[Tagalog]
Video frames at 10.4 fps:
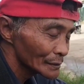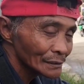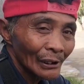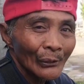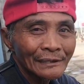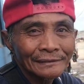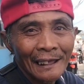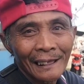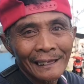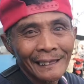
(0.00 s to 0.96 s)
ako lang sa
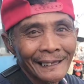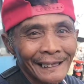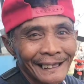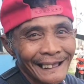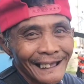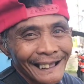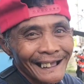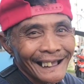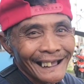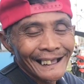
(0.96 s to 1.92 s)
pesta.
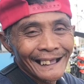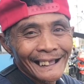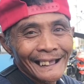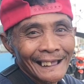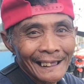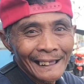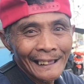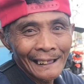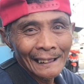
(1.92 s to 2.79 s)
Magkano nang nabintahan nyo?